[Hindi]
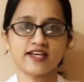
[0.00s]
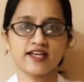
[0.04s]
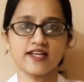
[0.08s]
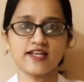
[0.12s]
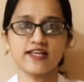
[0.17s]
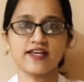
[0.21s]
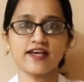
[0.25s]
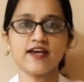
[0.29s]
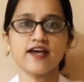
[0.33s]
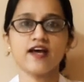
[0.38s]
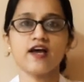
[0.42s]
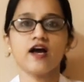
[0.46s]
के
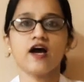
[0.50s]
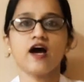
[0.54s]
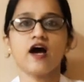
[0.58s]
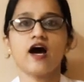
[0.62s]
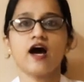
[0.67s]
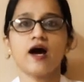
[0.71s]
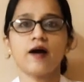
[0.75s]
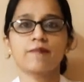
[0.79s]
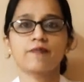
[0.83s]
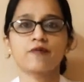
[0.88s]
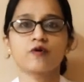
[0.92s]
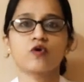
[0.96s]
लिए
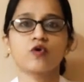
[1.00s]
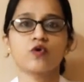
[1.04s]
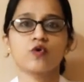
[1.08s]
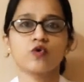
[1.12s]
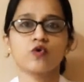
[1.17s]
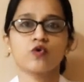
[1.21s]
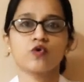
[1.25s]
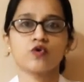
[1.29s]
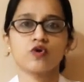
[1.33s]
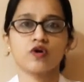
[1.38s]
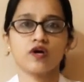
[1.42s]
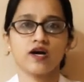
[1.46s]
आपको
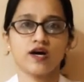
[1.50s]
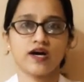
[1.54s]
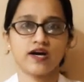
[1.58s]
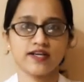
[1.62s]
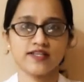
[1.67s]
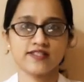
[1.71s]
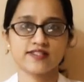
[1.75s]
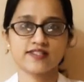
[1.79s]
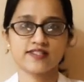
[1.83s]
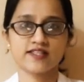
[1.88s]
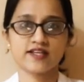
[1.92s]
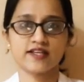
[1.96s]

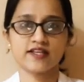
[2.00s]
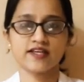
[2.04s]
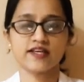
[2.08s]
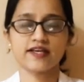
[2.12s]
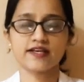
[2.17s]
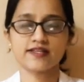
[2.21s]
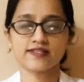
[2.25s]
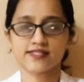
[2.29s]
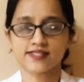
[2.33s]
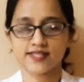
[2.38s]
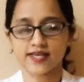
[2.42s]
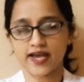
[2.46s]
इस
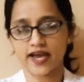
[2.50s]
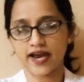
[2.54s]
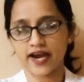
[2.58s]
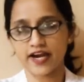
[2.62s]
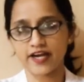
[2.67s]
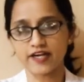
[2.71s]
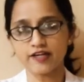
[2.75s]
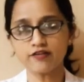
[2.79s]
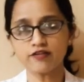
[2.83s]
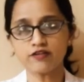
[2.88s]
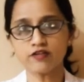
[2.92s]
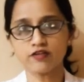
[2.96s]
तरीके से
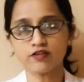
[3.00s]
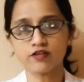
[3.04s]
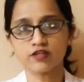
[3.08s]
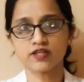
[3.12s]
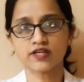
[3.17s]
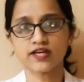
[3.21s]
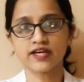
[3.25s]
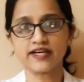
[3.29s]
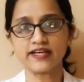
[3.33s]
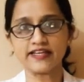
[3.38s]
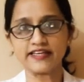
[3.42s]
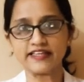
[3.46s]
हैंड
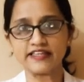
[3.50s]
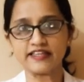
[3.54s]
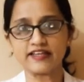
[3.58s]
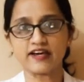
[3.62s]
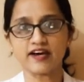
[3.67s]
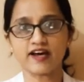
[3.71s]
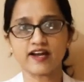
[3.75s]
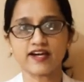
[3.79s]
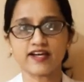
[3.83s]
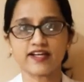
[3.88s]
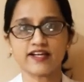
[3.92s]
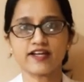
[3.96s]
क्लीन
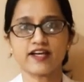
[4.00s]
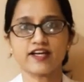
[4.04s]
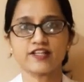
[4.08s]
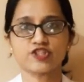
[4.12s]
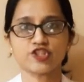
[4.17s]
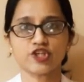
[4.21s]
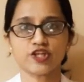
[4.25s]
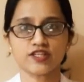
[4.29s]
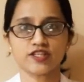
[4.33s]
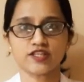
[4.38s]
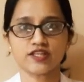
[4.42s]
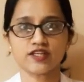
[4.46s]
कर लेना
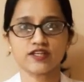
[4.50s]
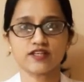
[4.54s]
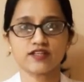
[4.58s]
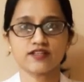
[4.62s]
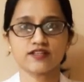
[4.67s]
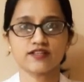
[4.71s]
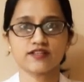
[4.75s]
चाहिए